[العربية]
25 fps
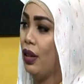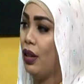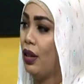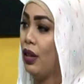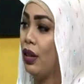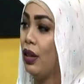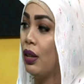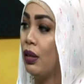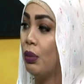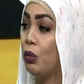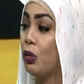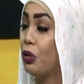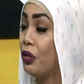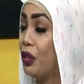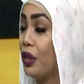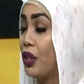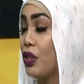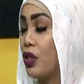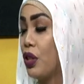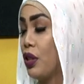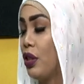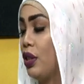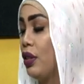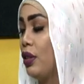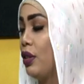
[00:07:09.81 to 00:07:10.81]
اه مفيد
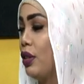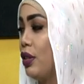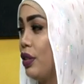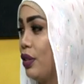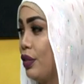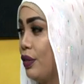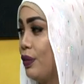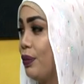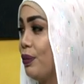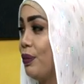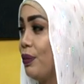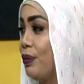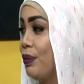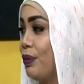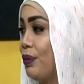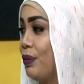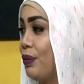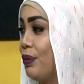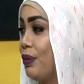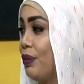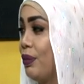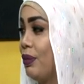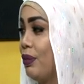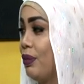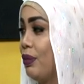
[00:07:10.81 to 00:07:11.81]
شديد دي طريقه
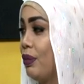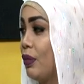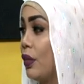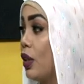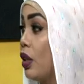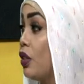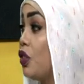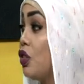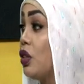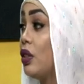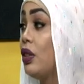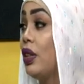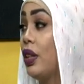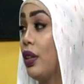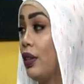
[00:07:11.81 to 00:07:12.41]
مفيده جدا